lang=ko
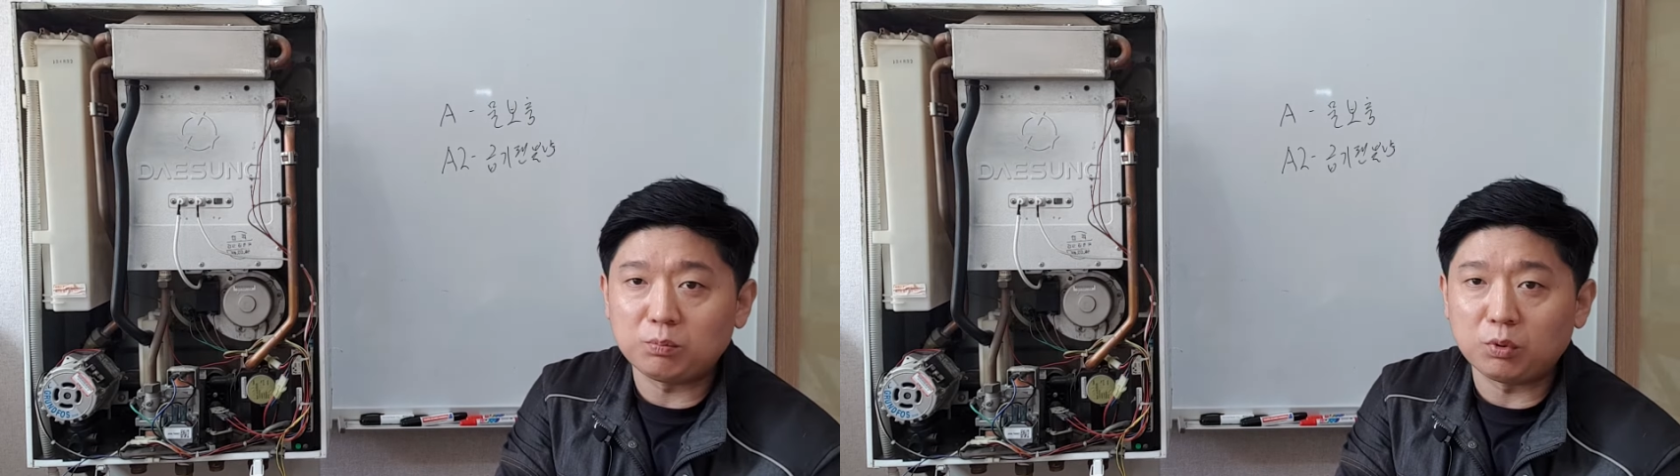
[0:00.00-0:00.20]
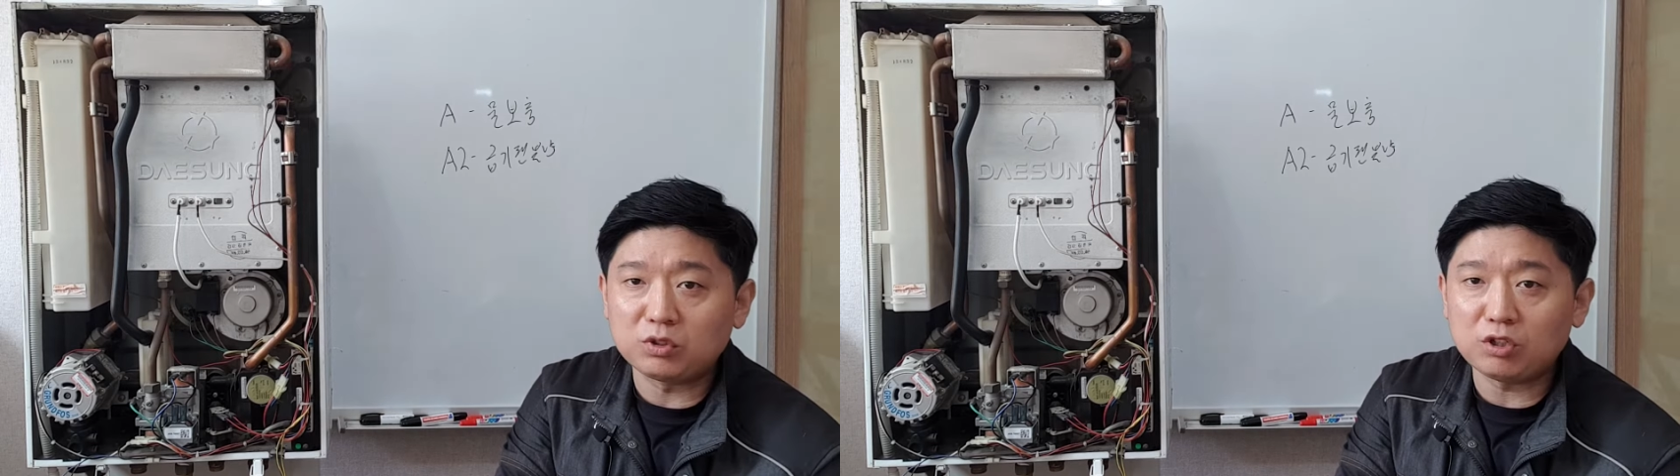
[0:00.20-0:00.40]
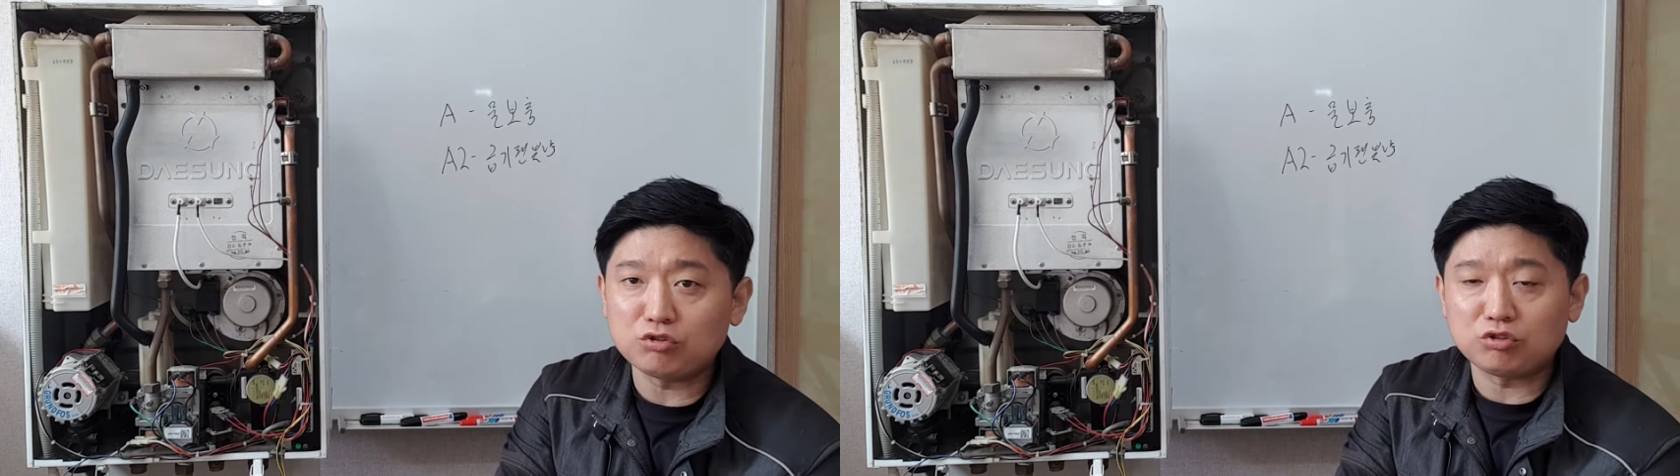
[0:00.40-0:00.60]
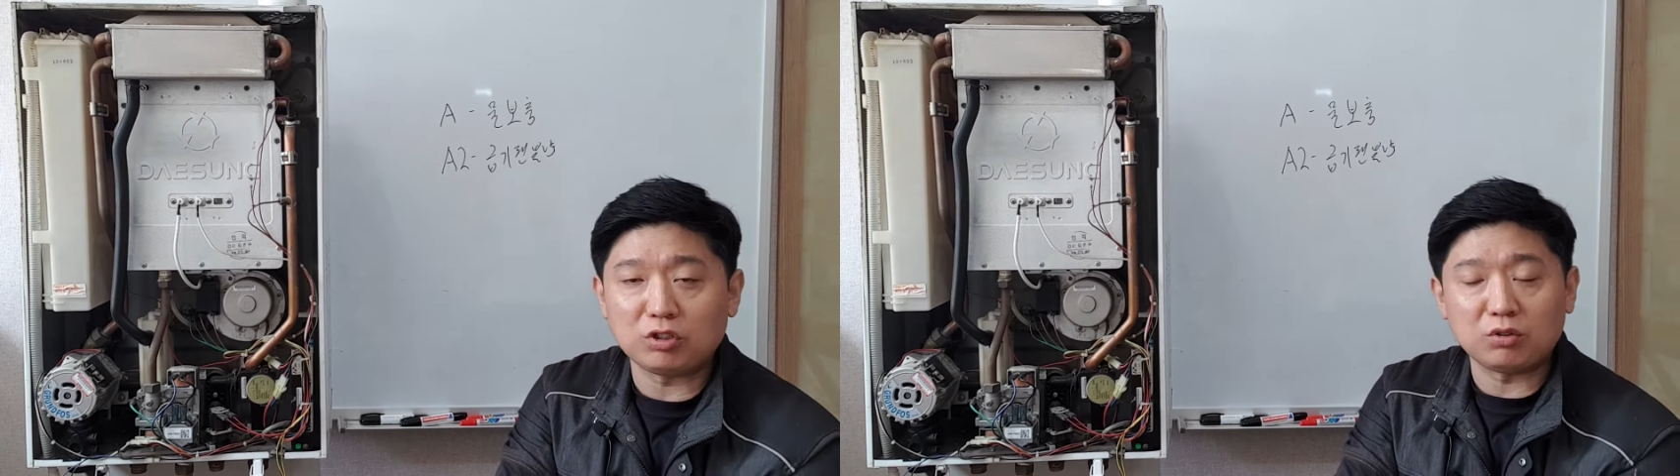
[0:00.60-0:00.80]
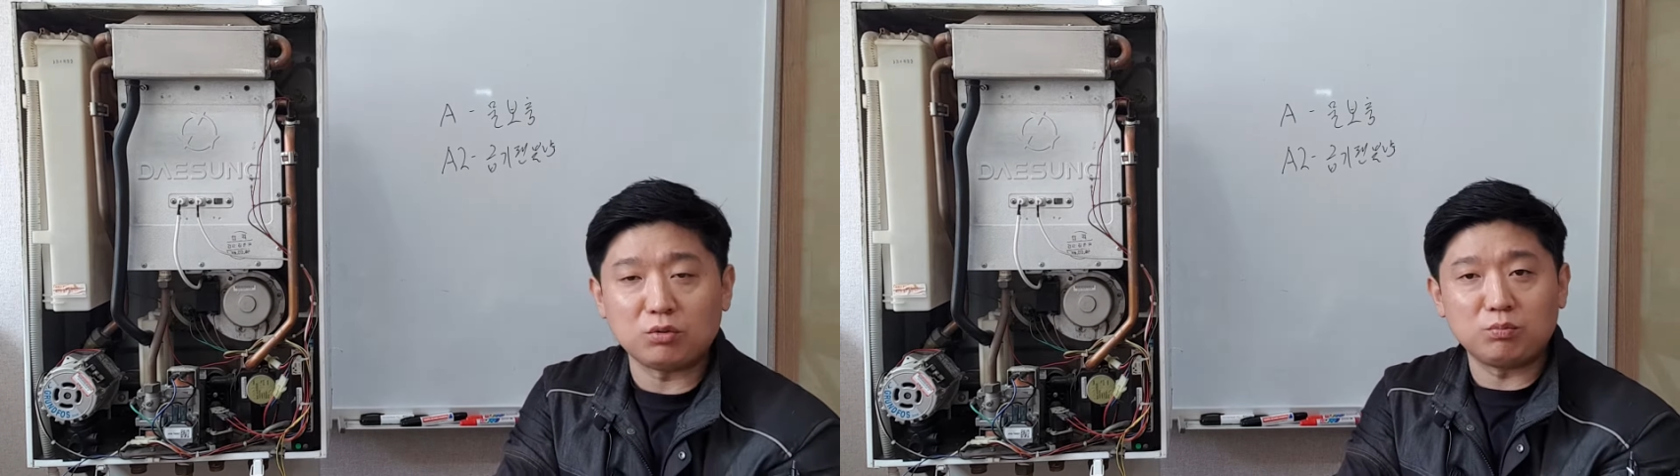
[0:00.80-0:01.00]
못
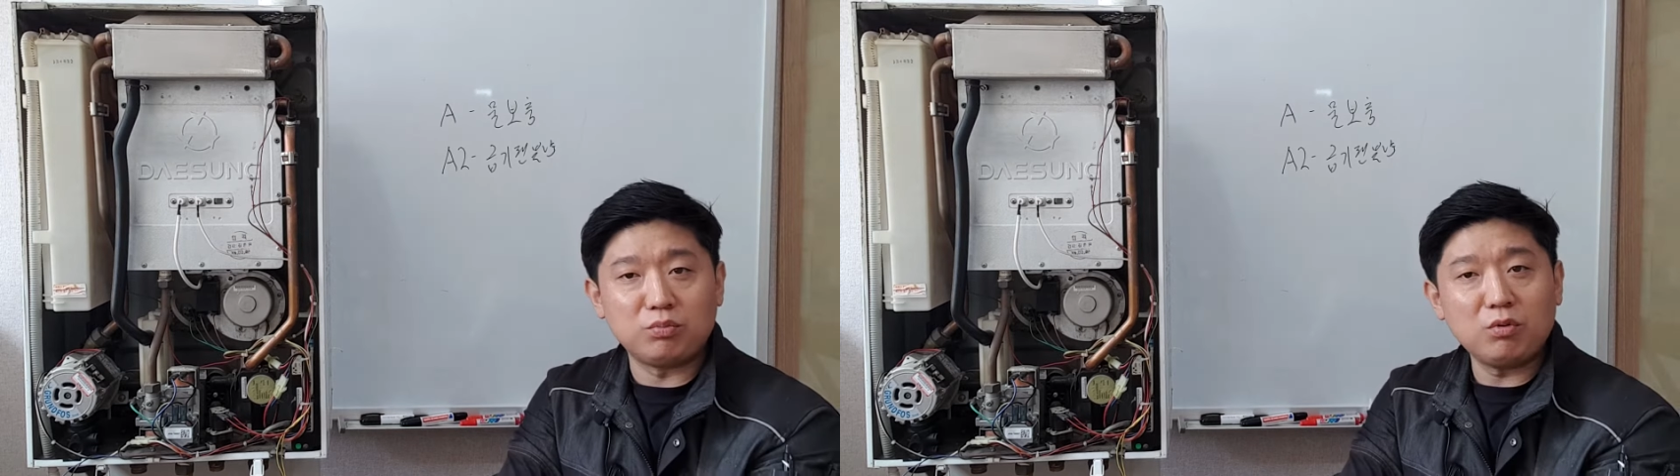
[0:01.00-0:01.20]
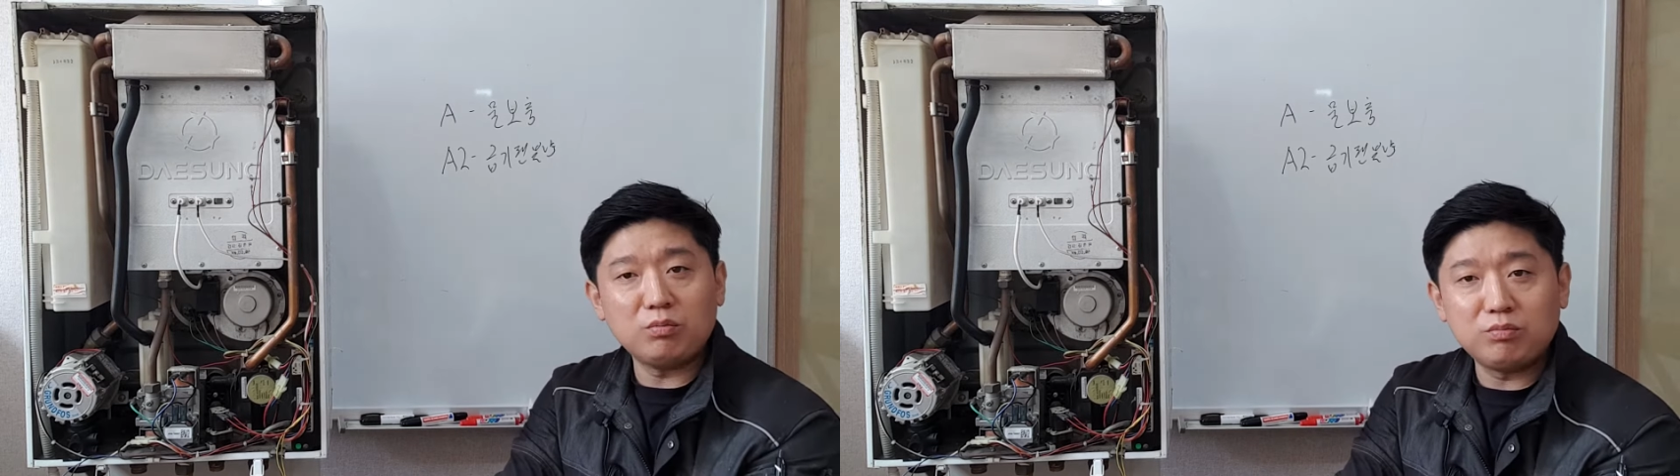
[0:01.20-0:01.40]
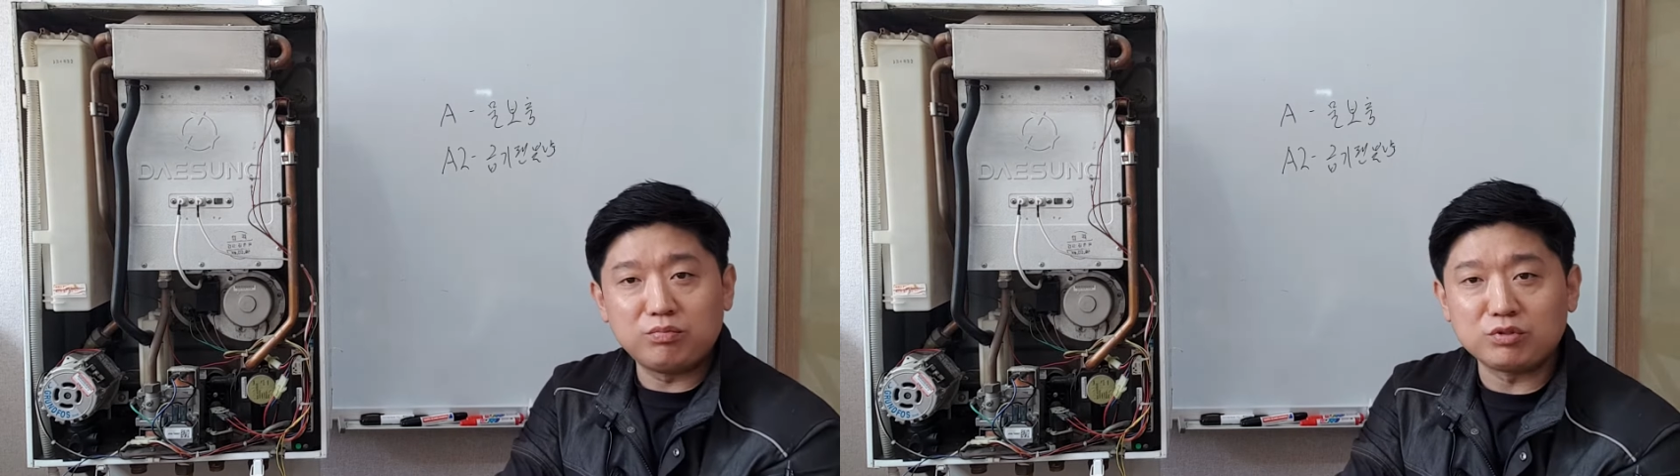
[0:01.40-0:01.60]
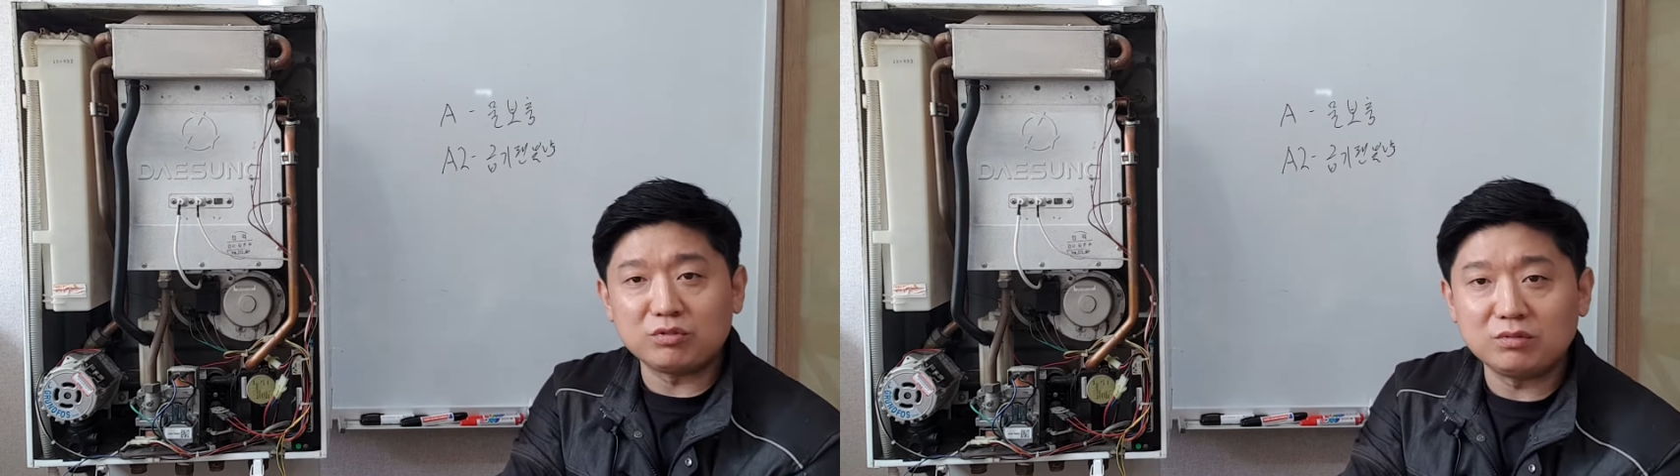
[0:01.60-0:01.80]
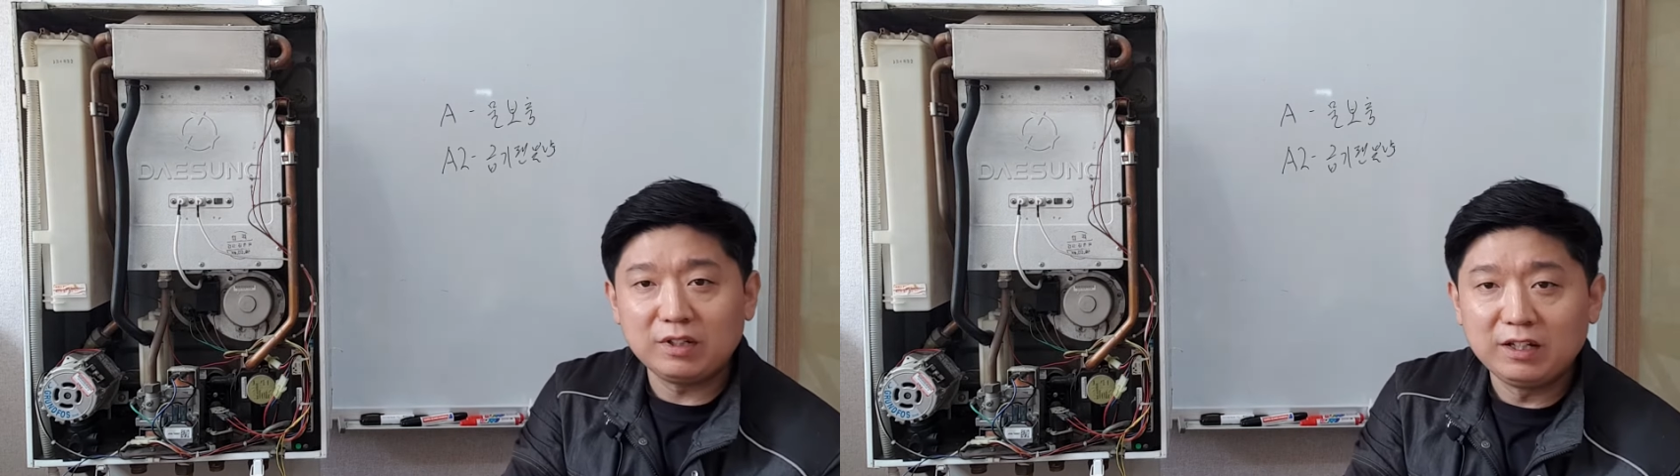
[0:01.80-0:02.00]
해주더라고 뭐 무슨